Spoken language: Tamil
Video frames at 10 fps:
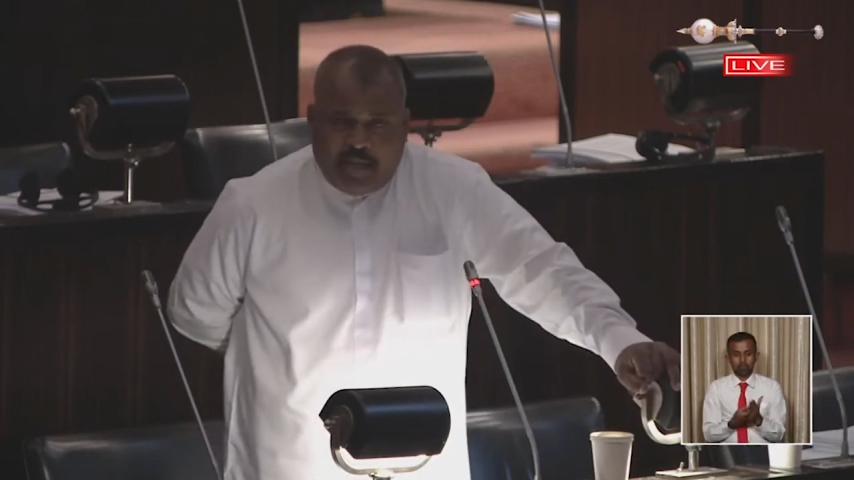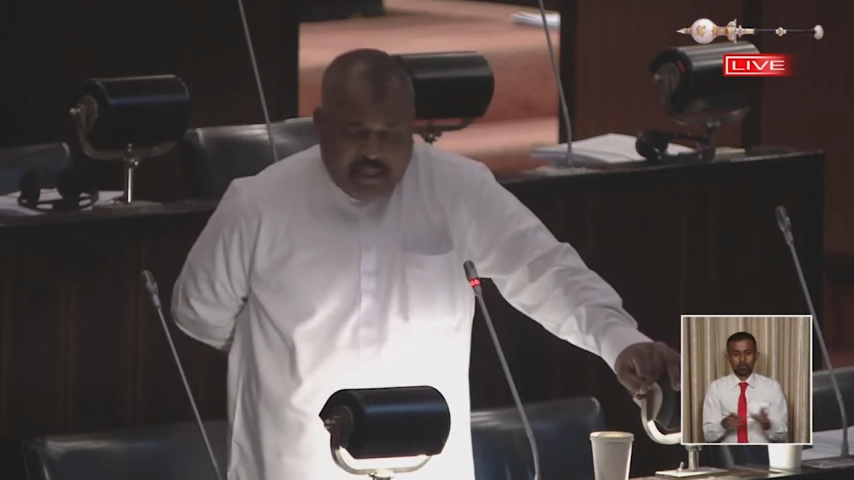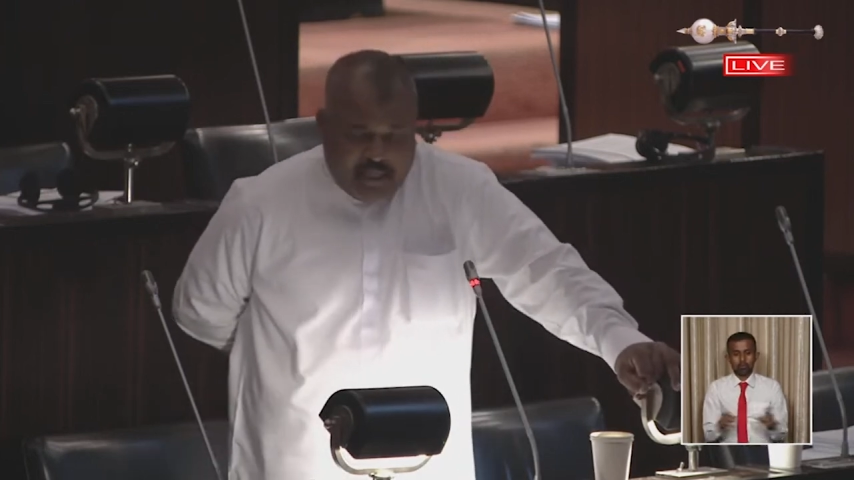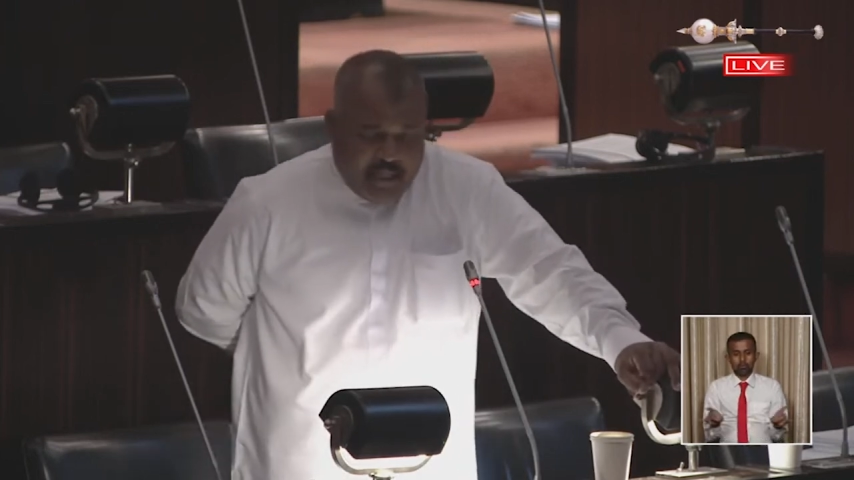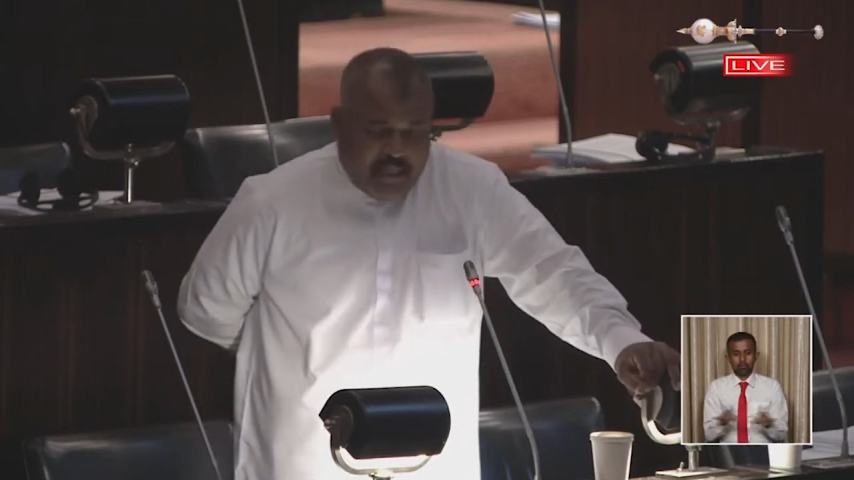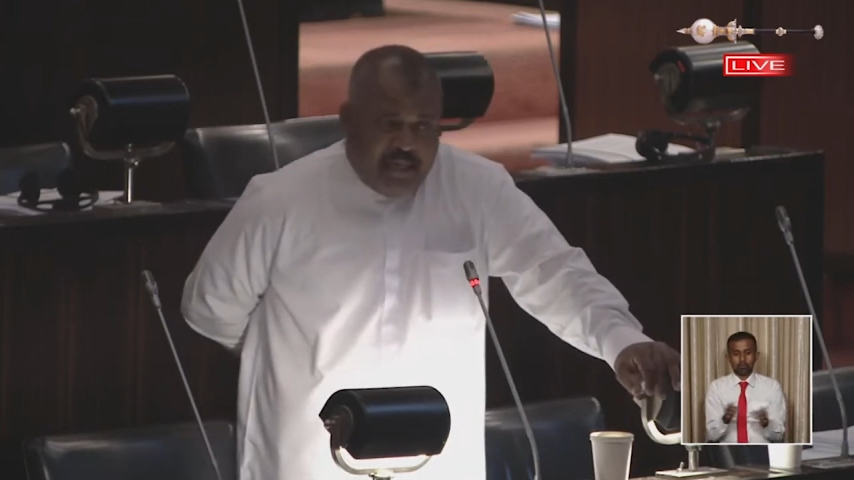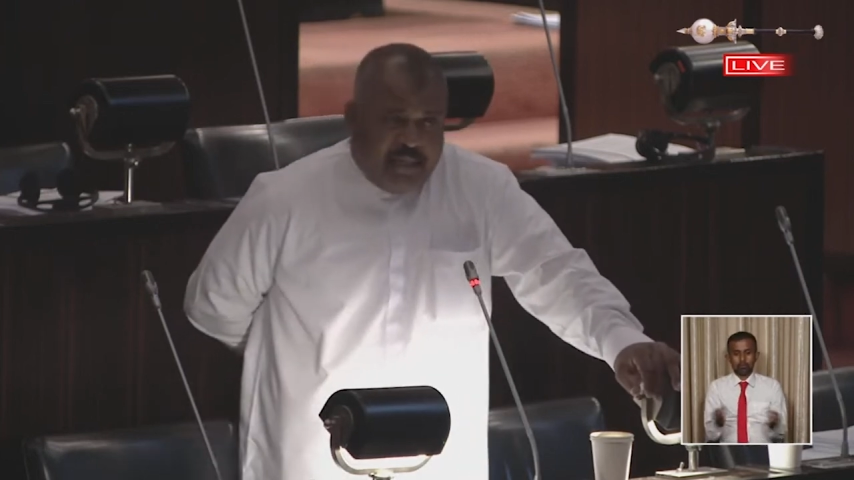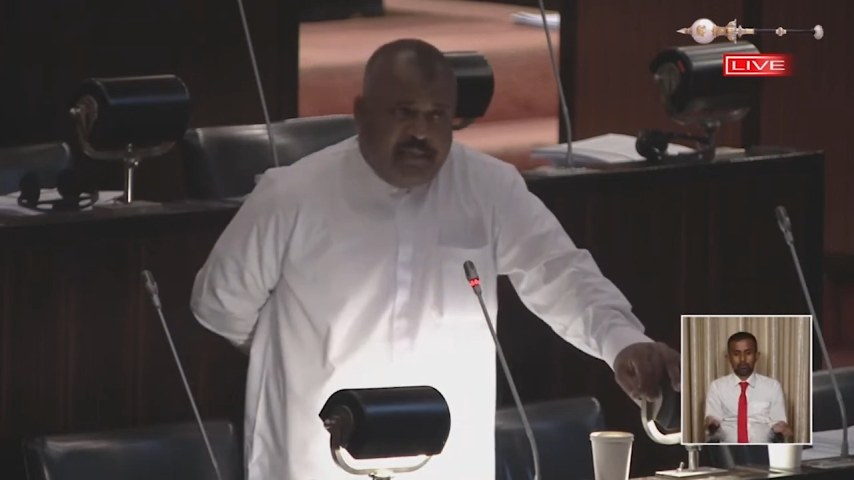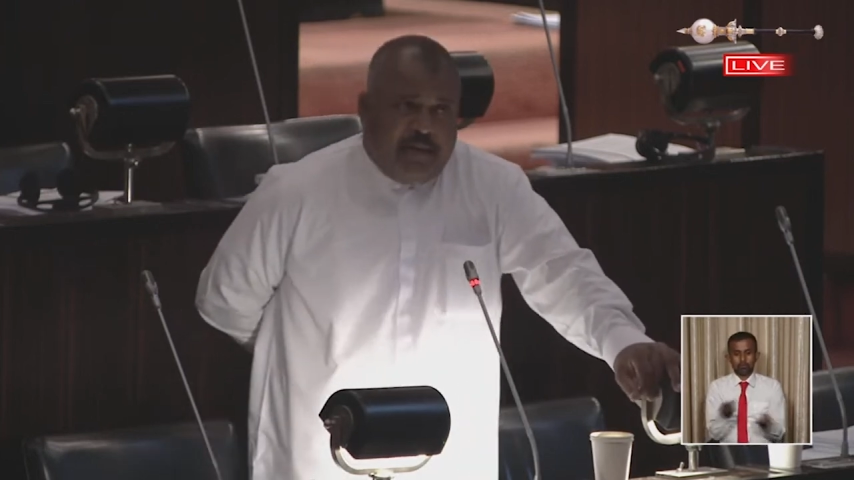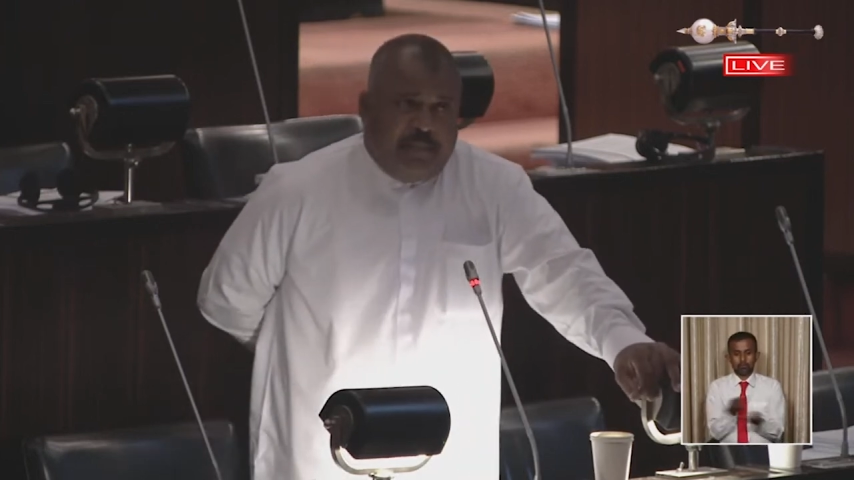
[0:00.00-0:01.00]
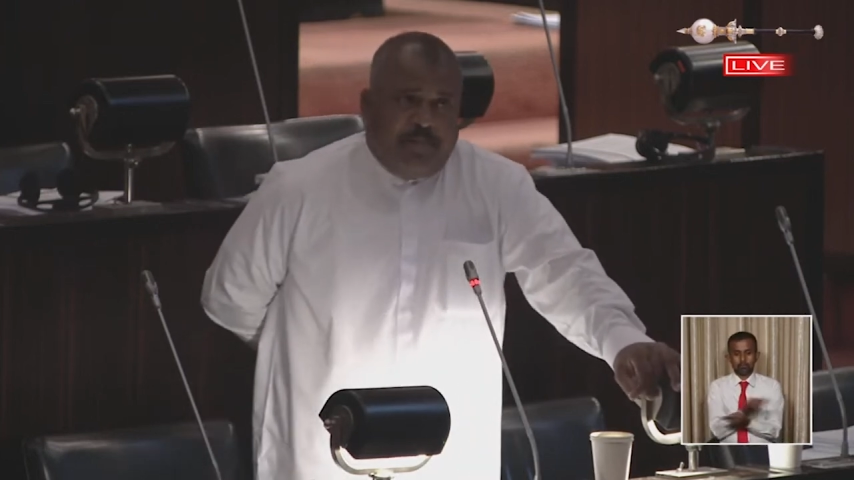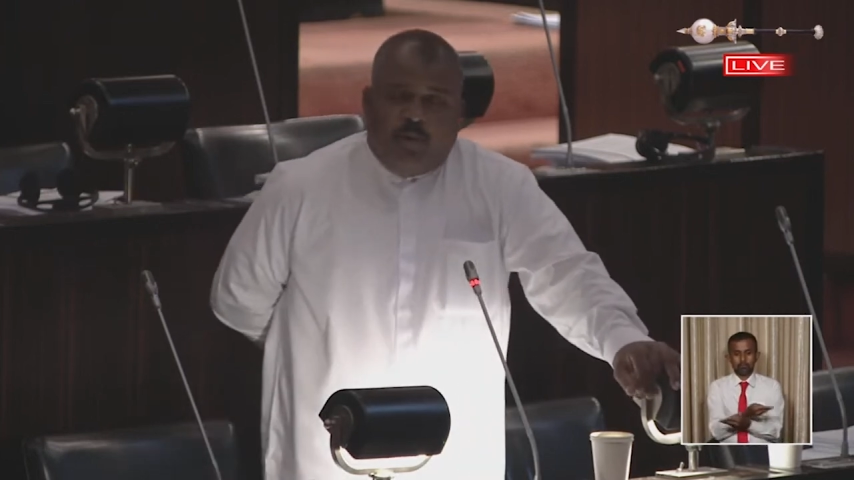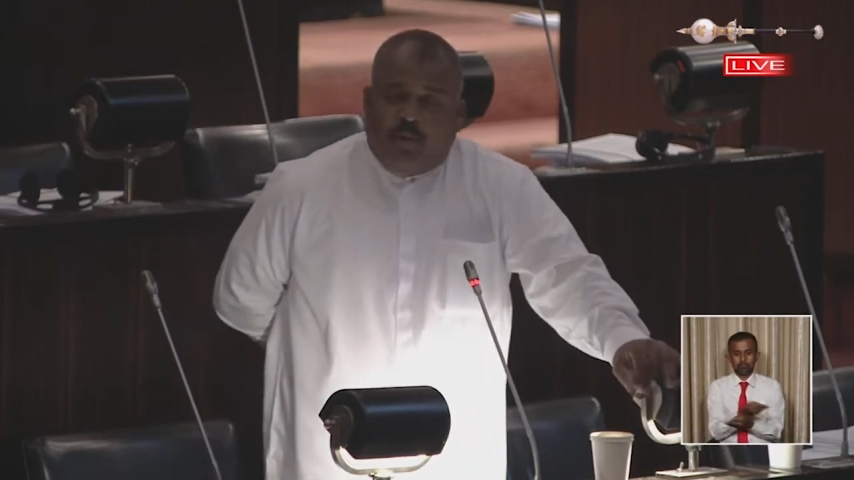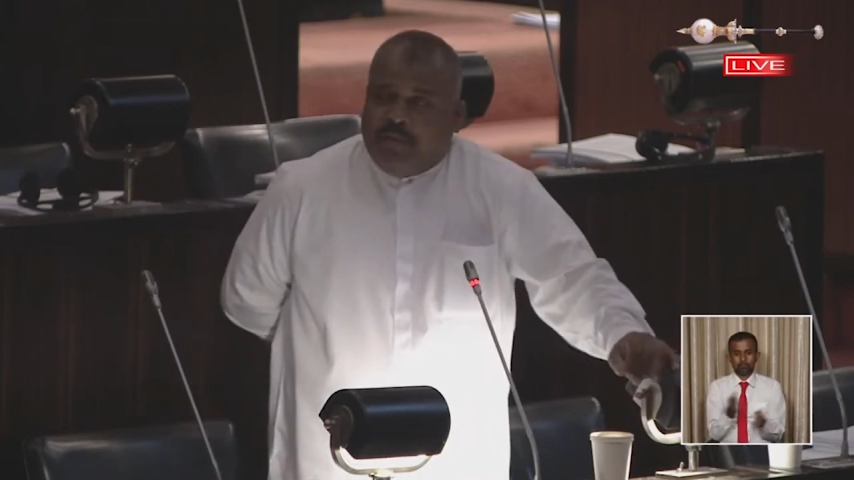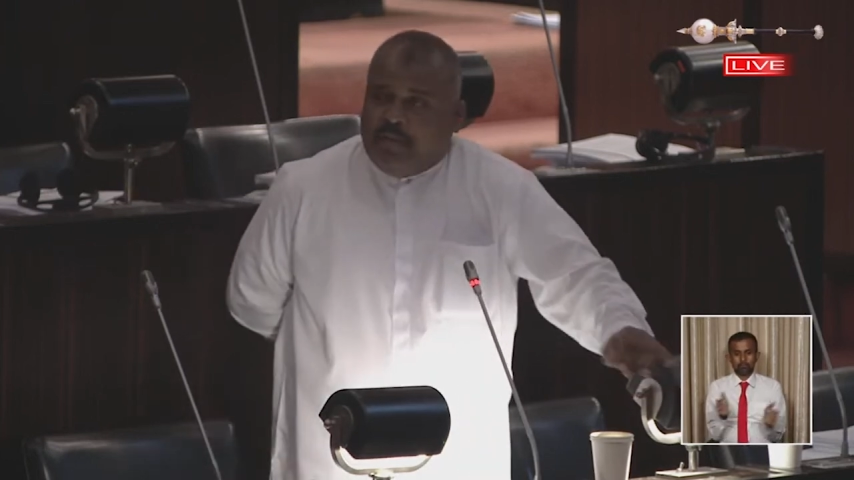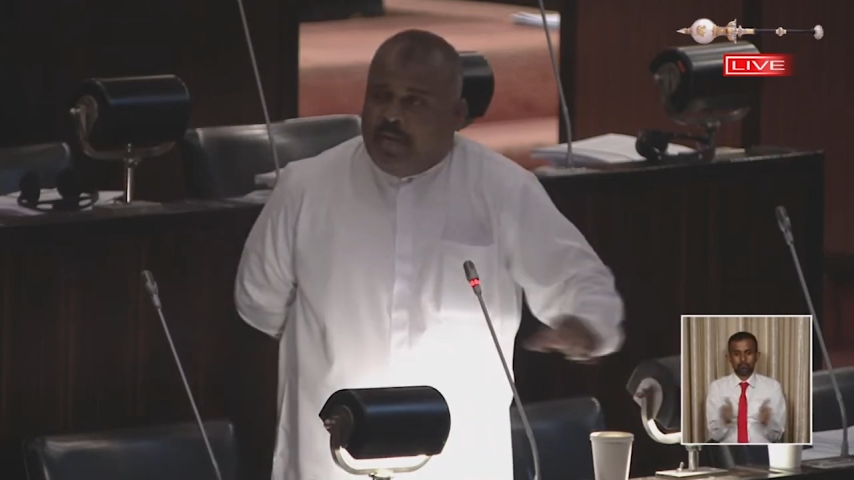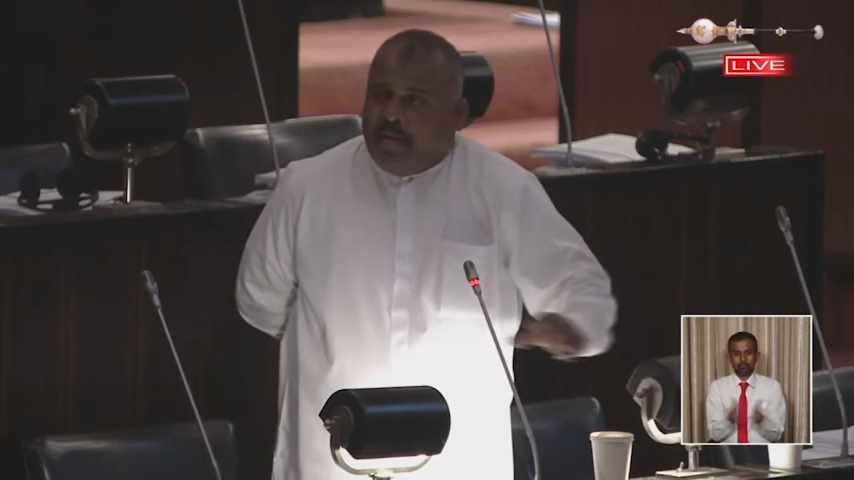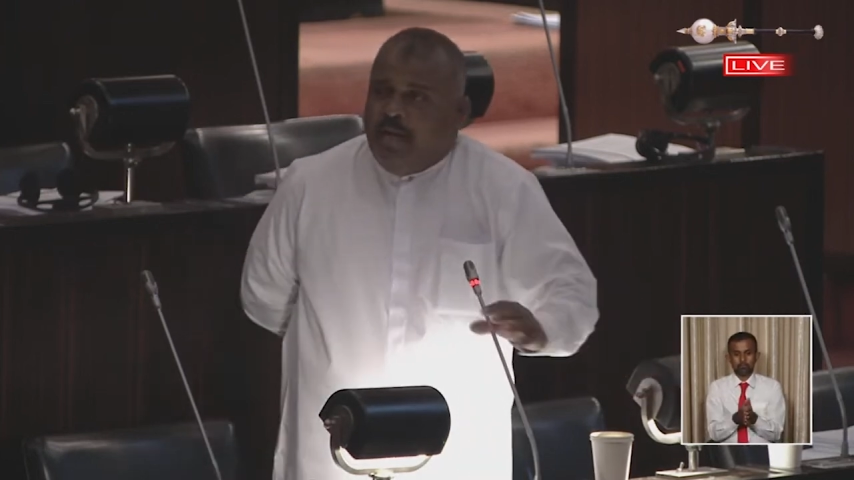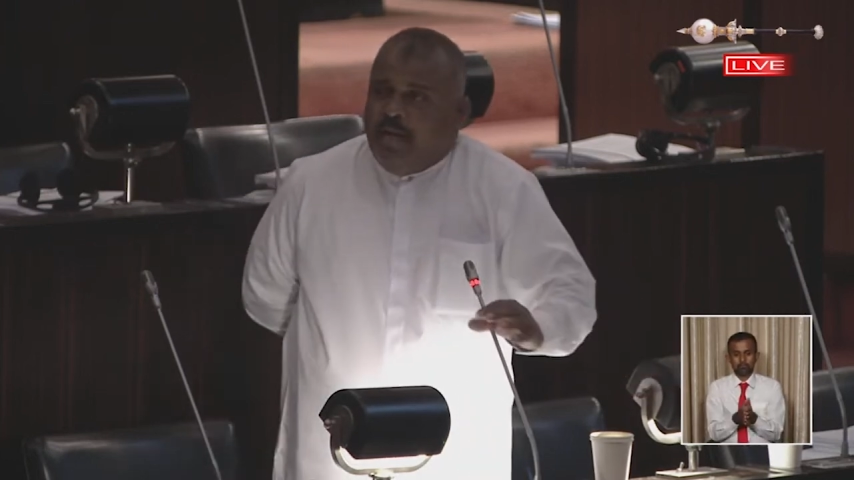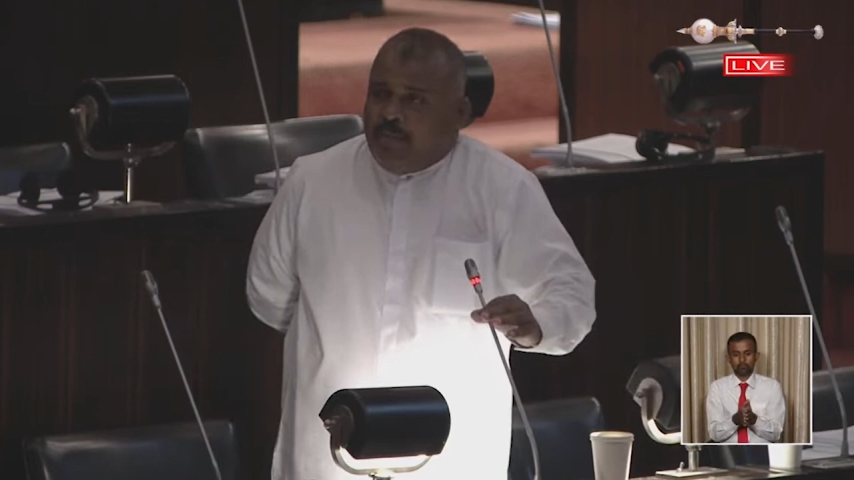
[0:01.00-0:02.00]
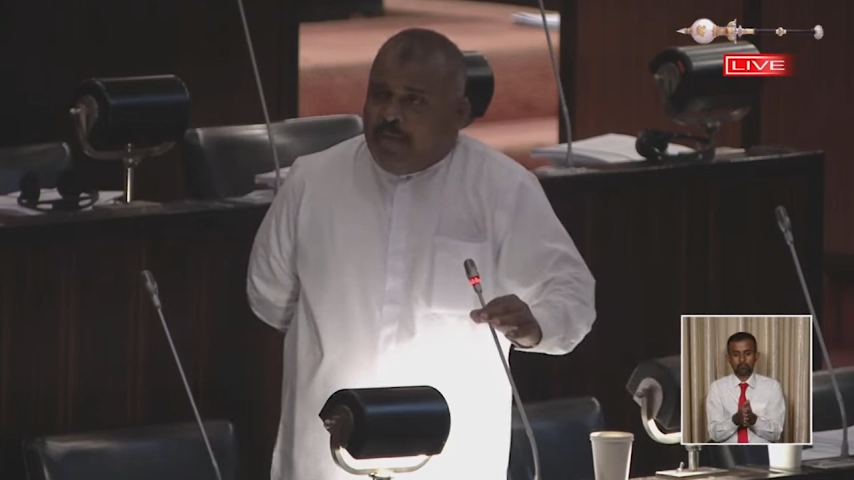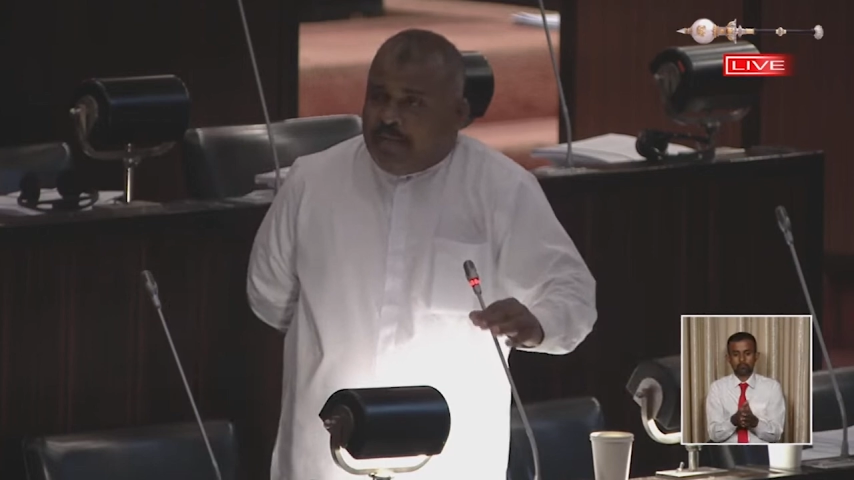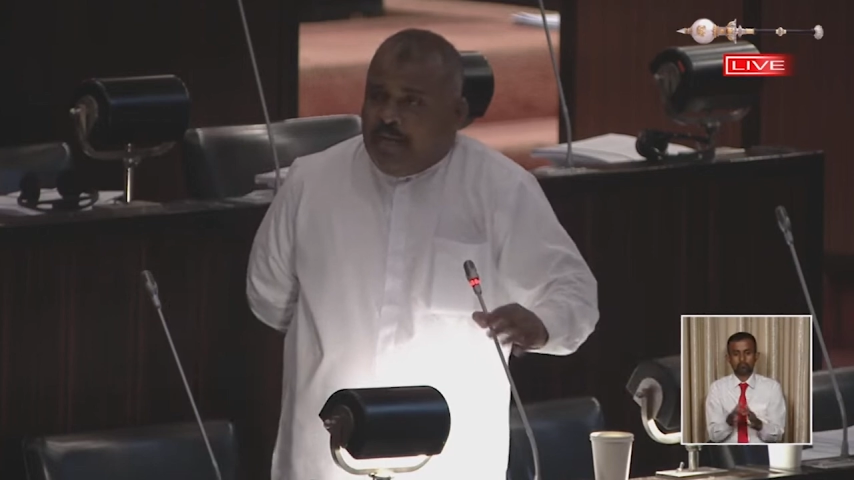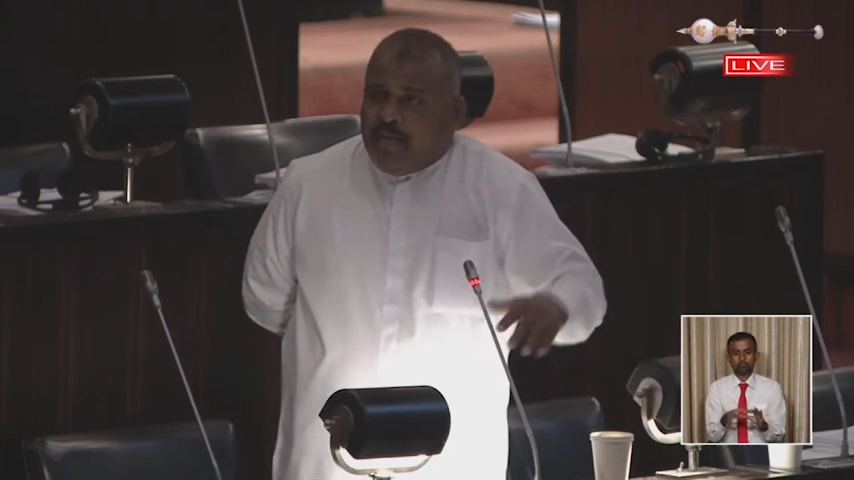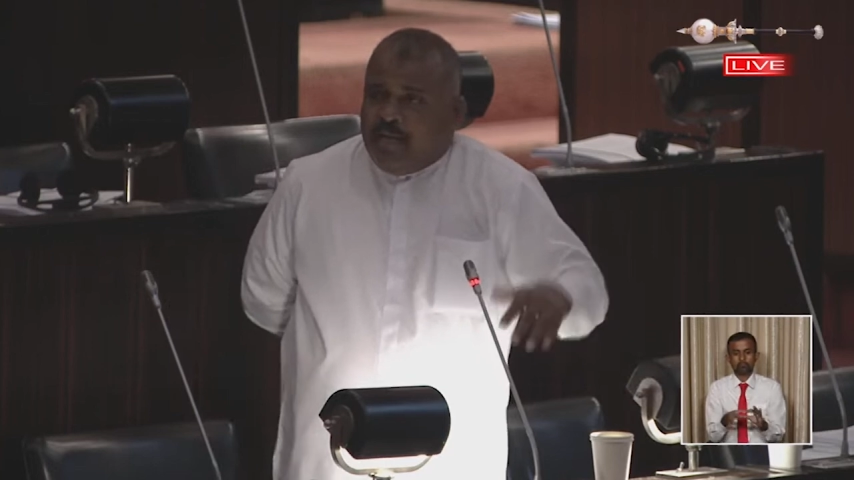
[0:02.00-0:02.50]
நாடுகளில் இருந்து தப்பியோடுகின்ற மக்கள்